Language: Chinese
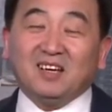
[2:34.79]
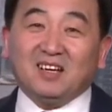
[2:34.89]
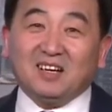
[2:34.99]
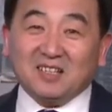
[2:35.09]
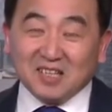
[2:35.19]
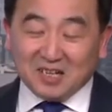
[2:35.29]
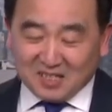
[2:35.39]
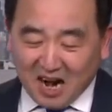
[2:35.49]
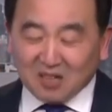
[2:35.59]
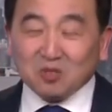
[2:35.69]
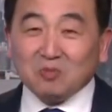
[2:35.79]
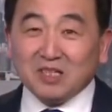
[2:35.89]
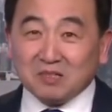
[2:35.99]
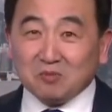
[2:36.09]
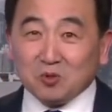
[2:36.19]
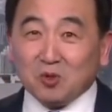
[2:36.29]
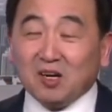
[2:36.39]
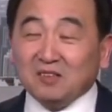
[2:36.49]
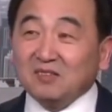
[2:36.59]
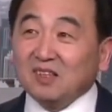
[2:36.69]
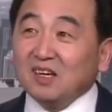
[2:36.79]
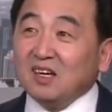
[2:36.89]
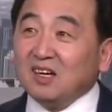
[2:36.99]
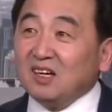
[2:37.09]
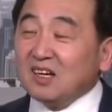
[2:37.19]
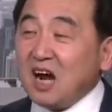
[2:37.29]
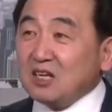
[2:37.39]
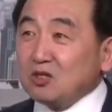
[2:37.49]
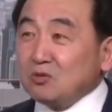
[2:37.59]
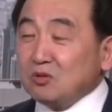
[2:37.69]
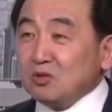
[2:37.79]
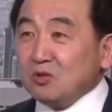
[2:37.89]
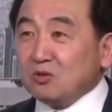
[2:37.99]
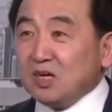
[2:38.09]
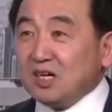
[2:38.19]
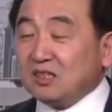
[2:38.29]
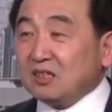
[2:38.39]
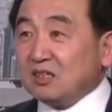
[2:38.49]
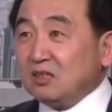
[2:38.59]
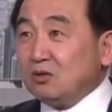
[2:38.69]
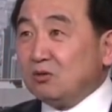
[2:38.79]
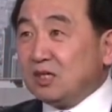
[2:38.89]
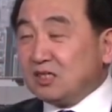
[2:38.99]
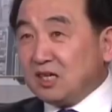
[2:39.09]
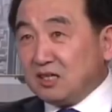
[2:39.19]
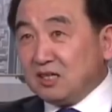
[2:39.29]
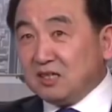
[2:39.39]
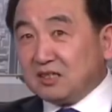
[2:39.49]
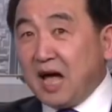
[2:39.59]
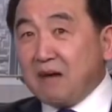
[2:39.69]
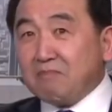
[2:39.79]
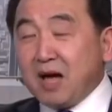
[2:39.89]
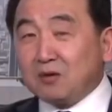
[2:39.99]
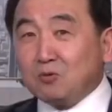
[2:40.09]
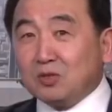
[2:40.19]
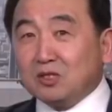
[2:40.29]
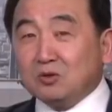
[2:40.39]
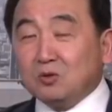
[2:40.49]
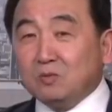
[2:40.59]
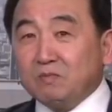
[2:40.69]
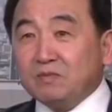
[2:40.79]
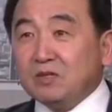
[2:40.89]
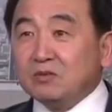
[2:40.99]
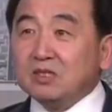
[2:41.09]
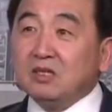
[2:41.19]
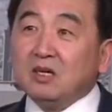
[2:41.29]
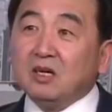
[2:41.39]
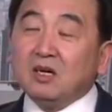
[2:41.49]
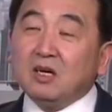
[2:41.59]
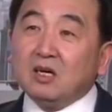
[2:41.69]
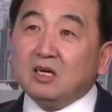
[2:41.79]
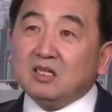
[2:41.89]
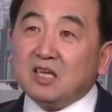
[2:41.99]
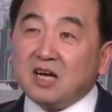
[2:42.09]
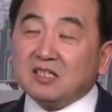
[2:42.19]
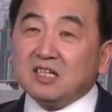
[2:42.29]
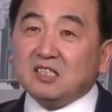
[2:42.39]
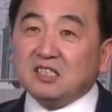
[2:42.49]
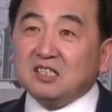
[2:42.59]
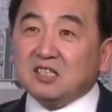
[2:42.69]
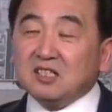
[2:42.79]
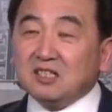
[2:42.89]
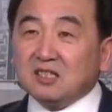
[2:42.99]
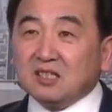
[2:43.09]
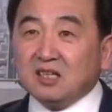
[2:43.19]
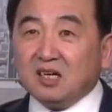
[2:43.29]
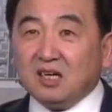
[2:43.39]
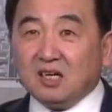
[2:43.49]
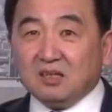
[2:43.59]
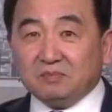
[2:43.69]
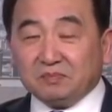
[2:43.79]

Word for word: 人家卡尔松没这么说了，卡尔松用了用了整个谈判过程中就是。杨洁篪跟呃